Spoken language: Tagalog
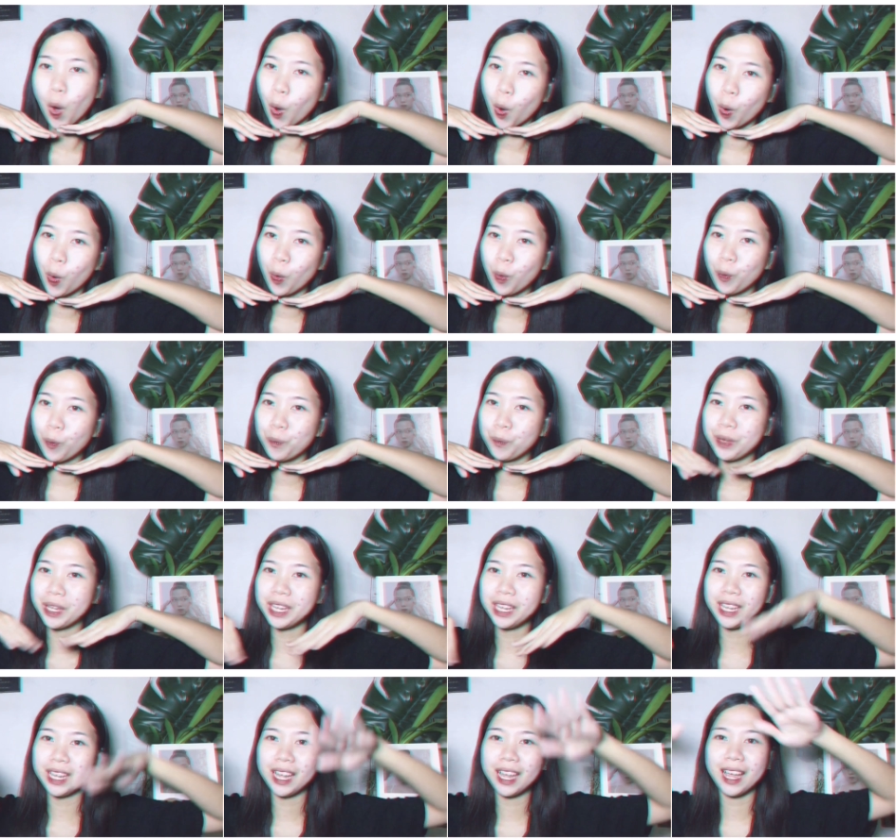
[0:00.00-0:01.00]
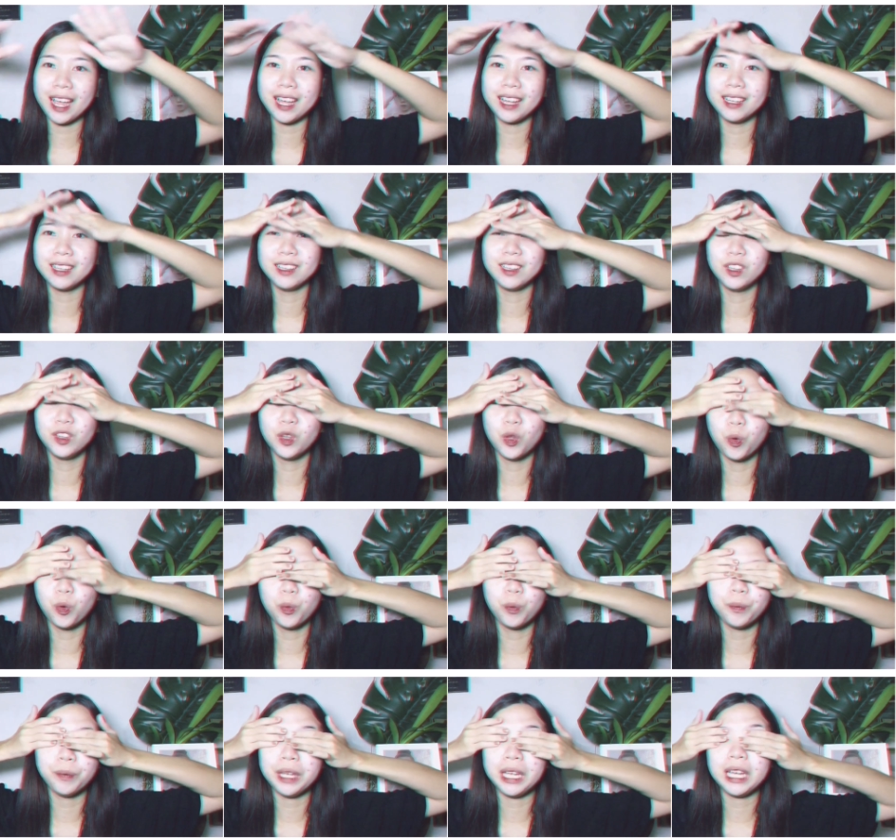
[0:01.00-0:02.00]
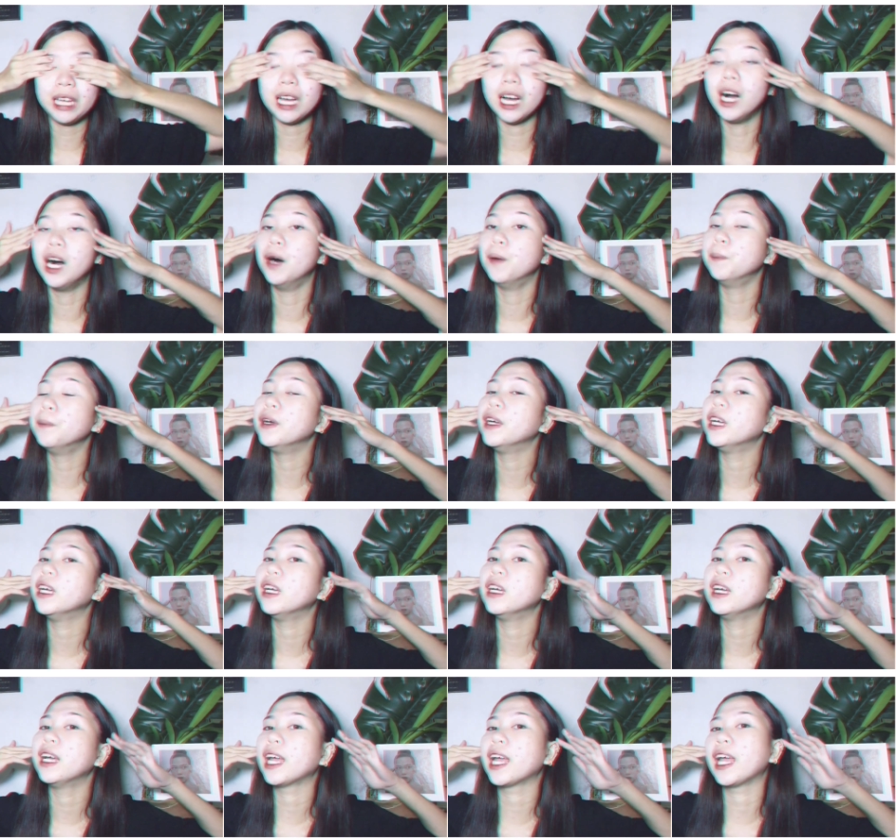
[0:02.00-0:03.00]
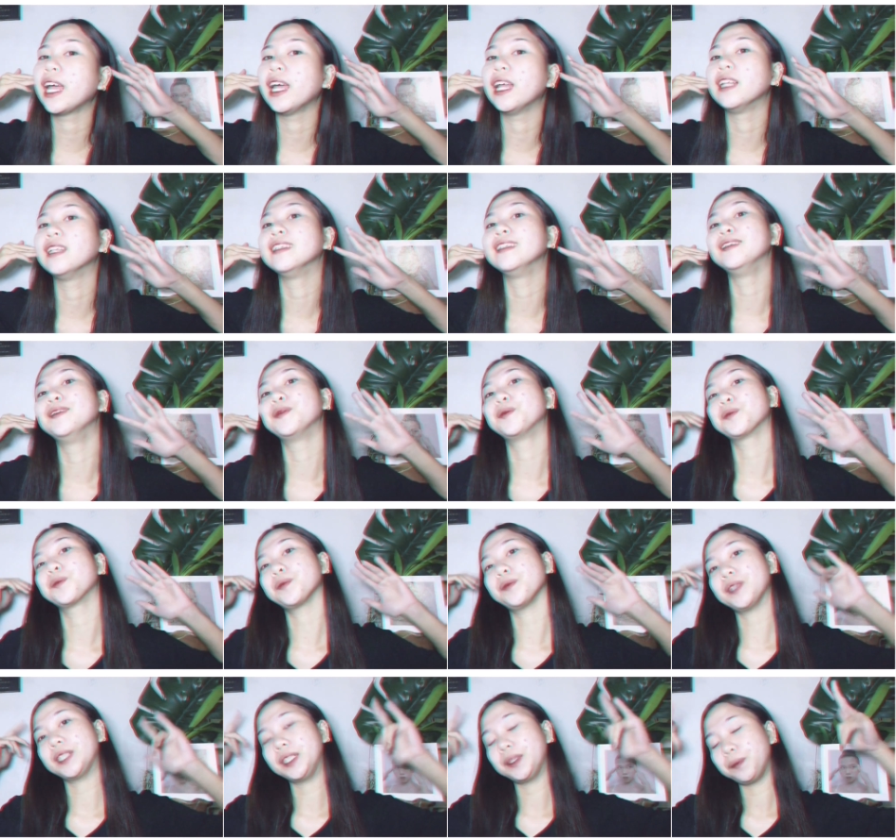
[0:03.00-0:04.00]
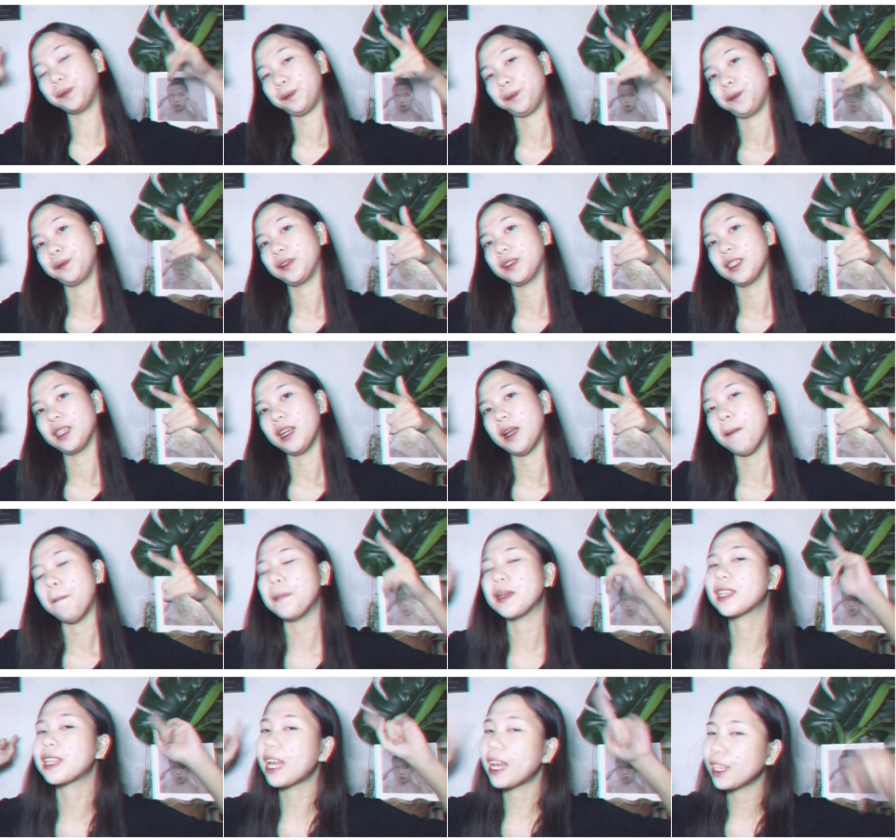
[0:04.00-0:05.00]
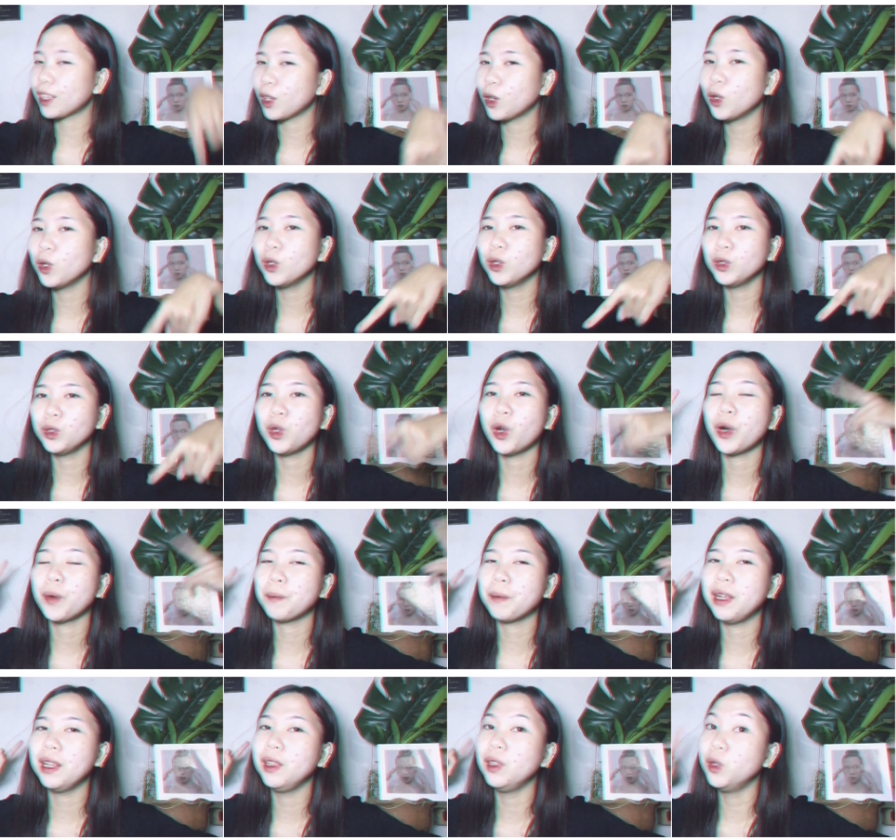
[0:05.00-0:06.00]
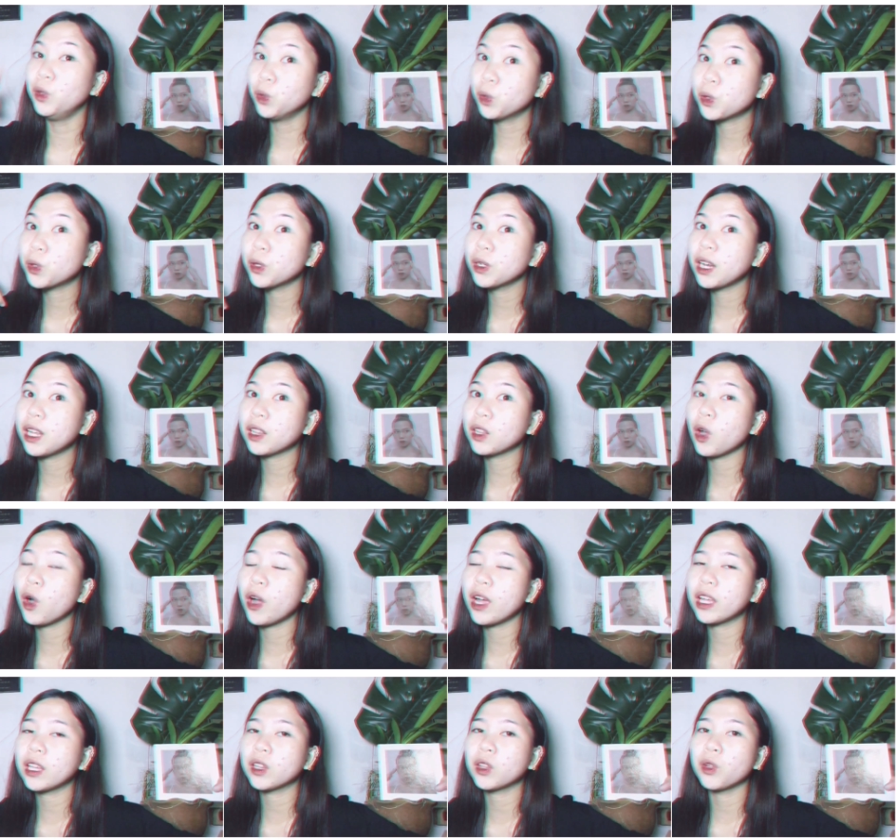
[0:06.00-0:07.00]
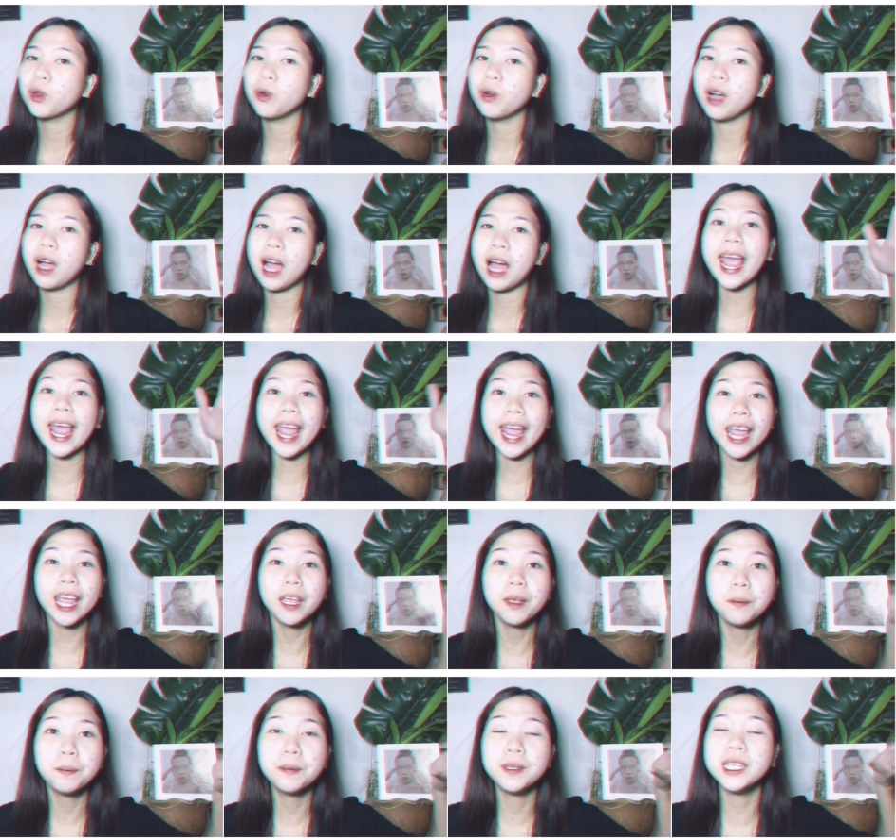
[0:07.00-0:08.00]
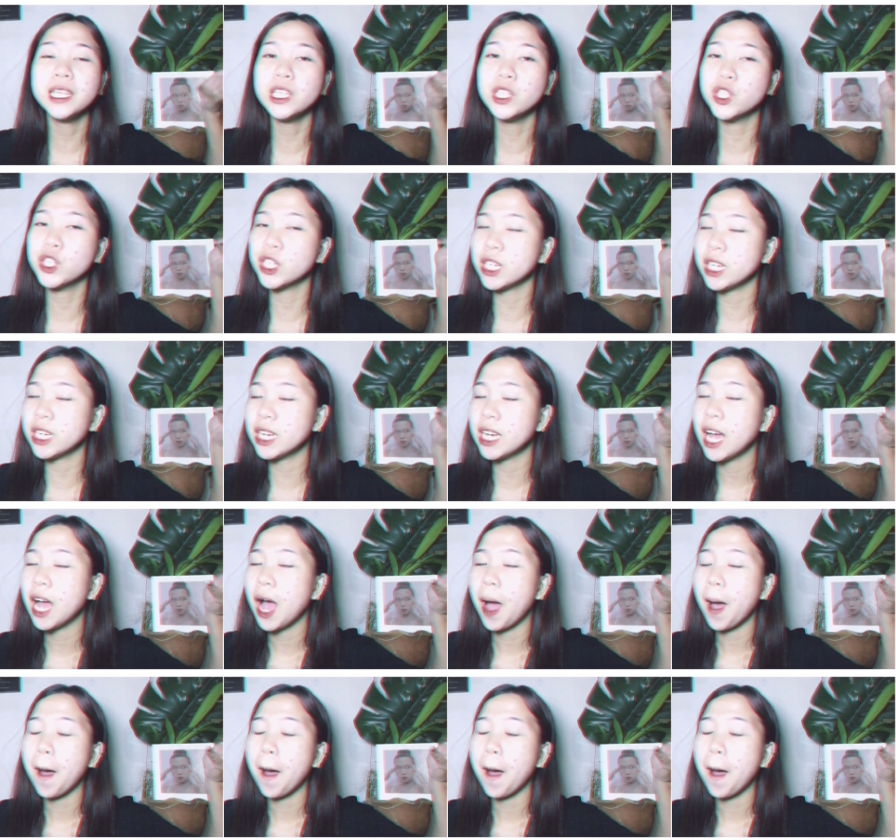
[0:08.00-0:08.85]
homey and no makeup and basta itong normal look ko na to into ABG